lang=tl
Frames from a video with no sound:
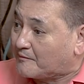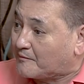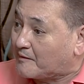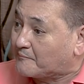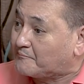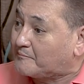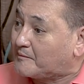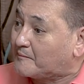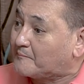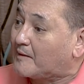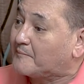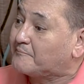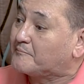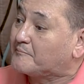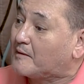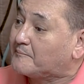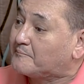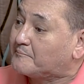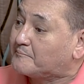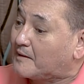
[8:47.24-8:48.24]
ma-
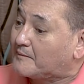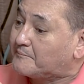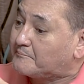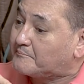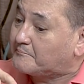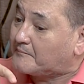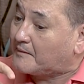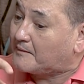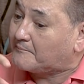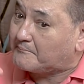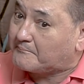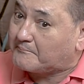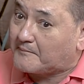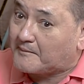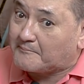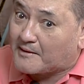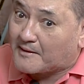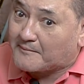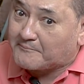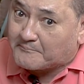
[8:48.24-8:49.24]

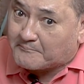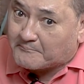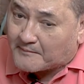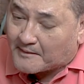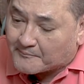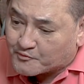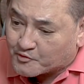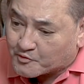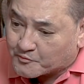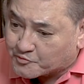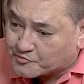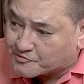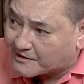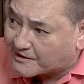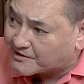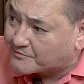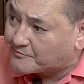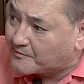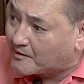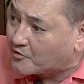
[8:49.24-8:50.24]
ma-
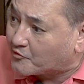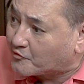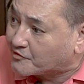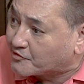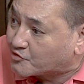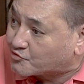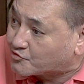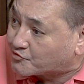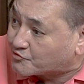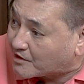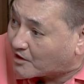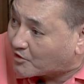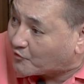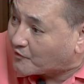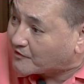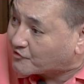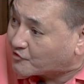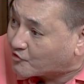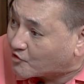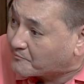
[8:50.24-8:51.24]
mapupunta sa mga kwento, sa
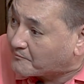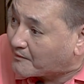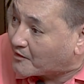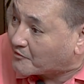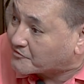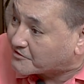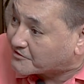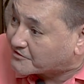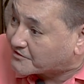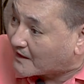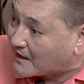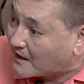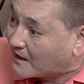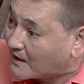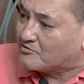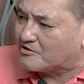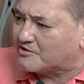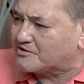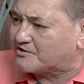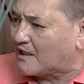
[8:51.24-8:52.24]
kwento ng bawat
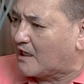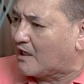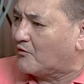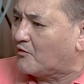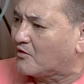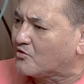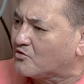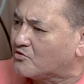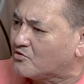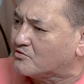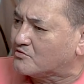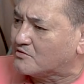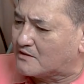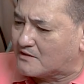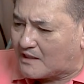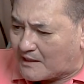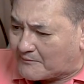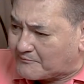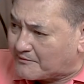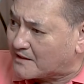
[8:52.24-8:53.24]
isa. Asawa ko,
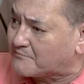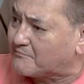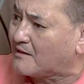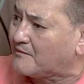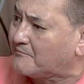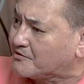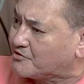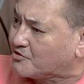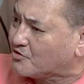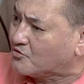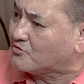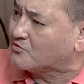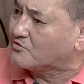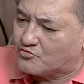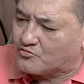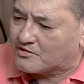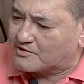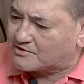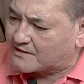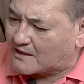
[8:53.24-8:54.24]
habang nagmamadyong,
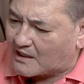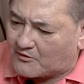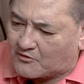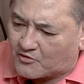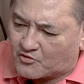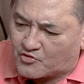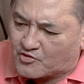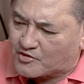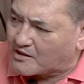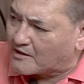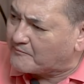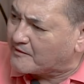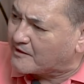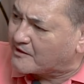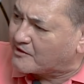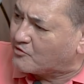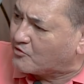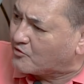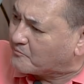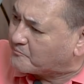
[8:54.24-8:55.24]
yung asawa ko
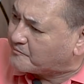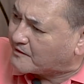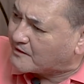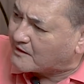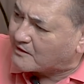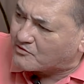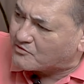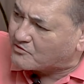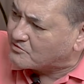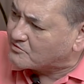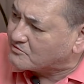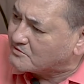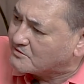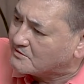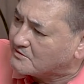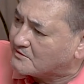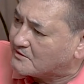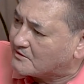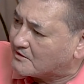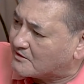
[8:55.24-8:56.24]
kagabi, ginulpi ako.
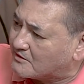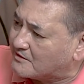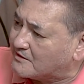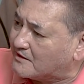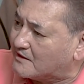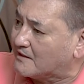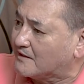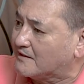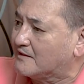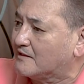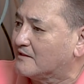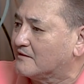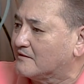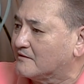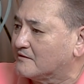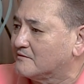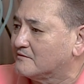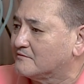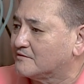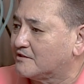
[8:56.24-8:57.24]
Ayan.
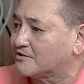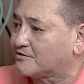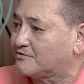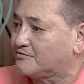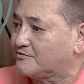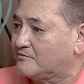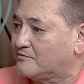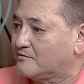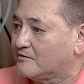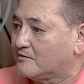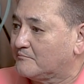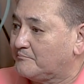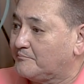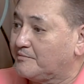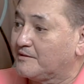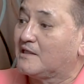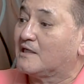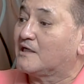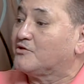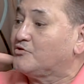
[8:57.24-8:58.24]
Tapos
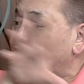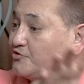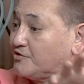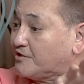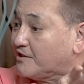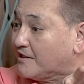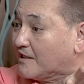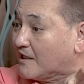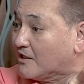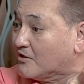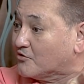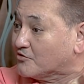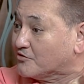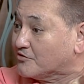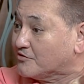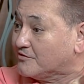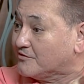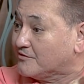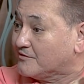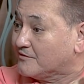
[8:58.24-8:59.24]
biglang yung scene na
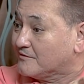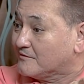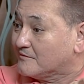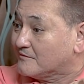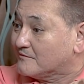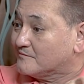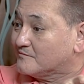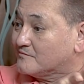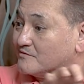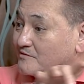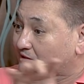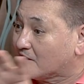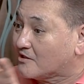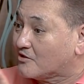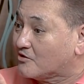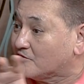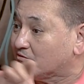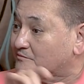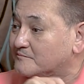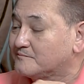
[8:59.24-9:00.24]
yun. Mm-hmm.
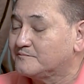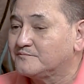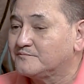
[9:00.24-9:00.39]
Ganon.